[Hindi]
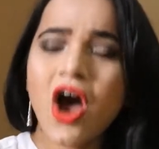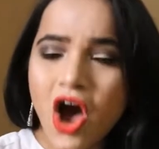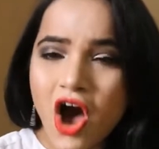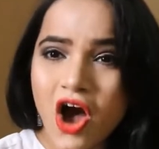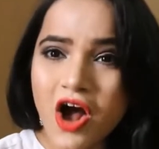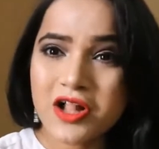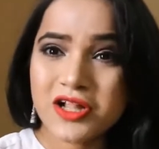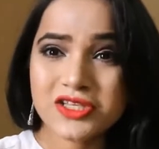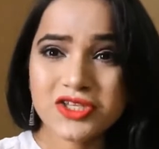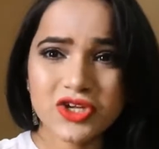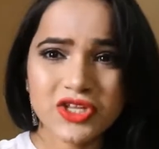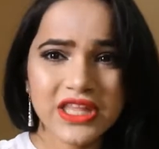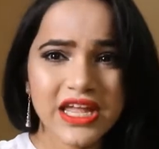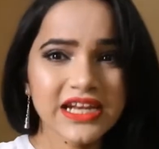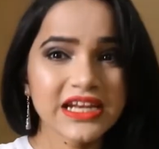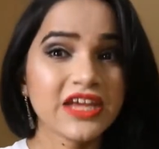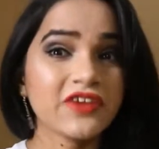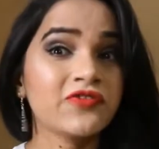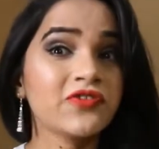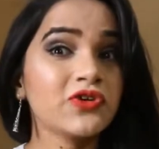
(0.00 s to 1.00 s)
haul so
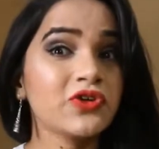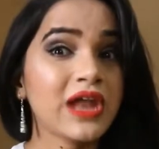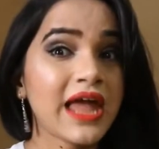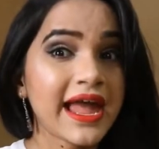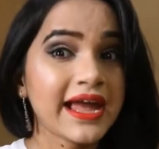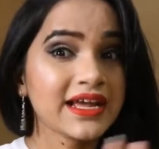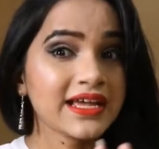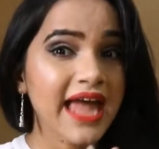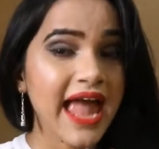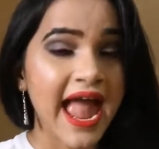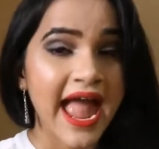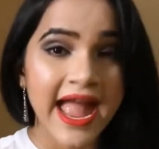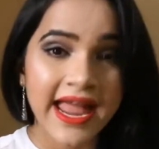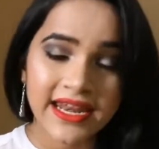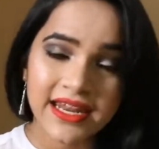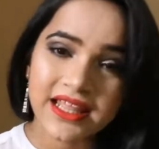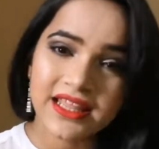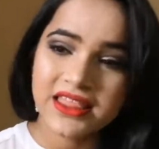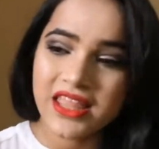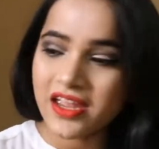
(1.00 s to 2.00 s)
that if you like
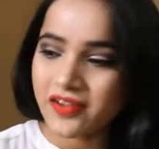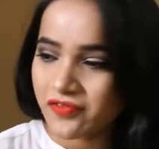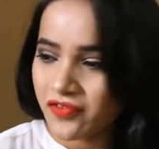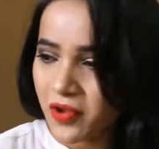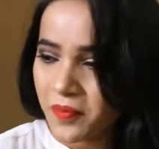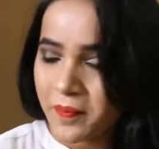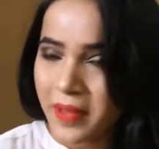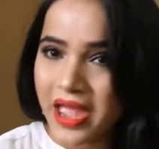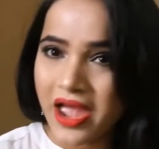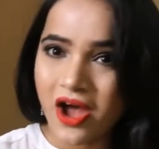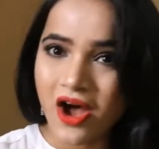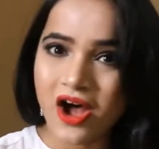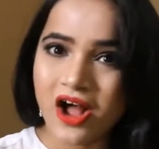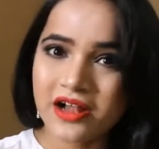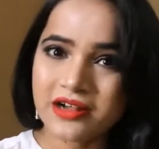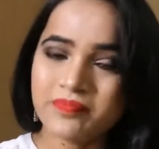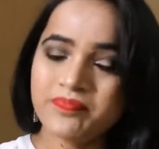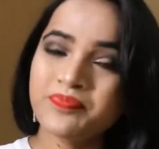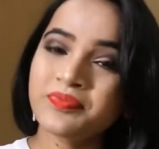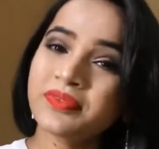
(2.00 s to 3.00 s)
anything from my
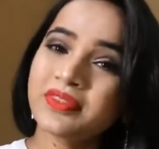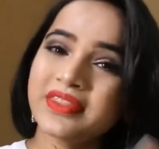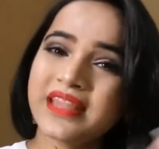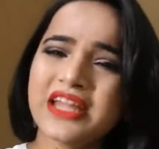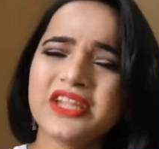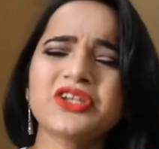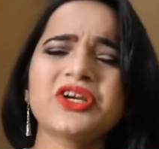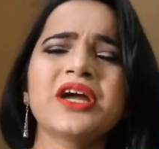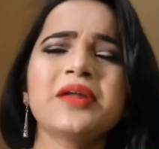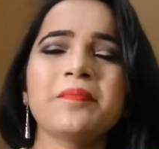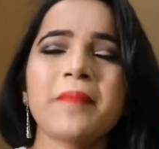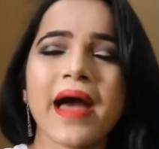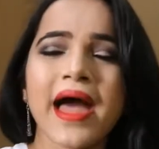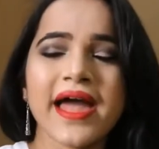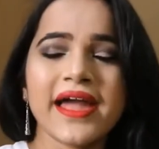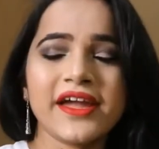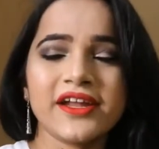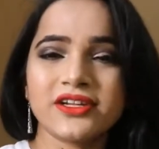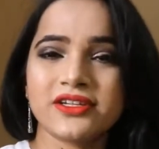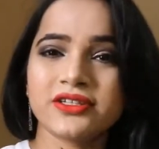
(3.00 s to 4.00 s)
haul then you can
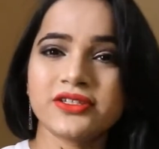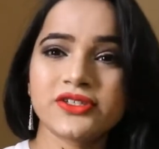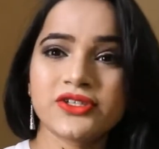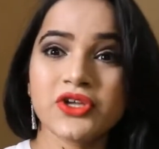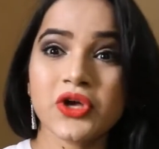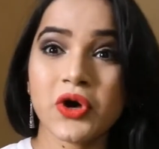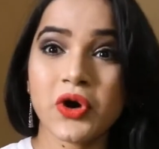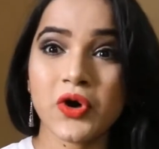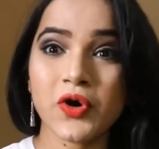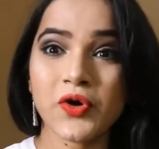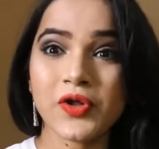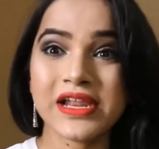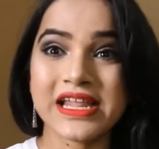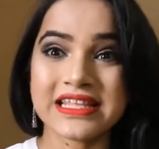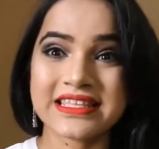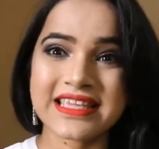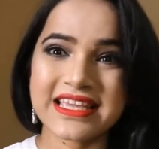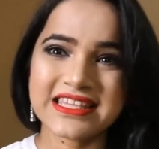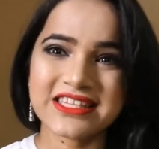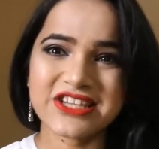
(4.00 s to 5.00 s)
buy it. So
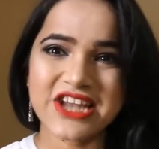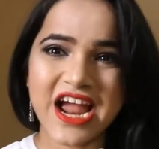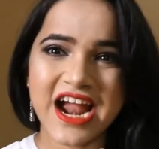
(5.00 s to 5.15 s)
let's get